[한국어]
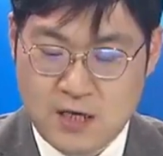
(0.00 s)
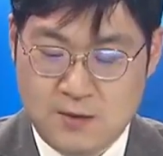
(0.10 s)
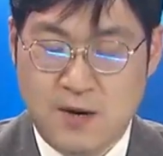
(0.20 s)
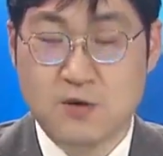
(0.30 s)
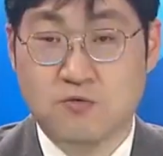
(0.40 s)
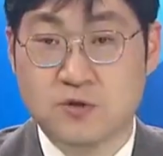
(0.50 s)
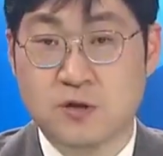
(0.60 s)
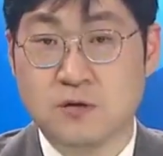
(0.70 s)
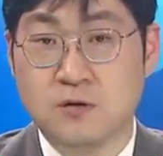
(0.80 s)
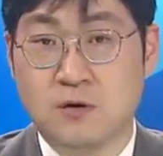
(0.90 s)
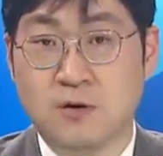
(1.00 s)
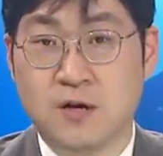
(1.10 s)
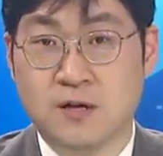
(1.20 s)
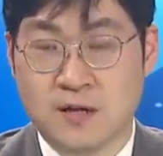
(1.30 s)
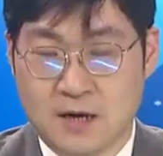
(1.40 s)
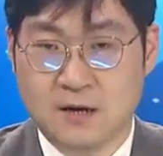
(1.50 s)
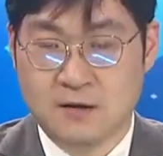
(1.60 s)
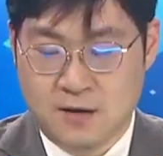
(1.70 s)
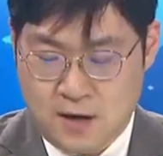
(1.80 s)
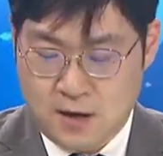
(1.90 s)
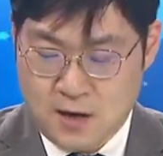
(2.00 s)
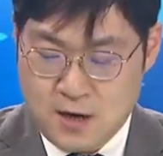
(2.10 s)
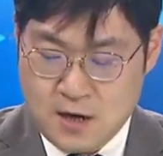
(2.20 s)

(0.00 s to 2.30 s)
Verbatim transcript: 2만 6천 건에 달하는데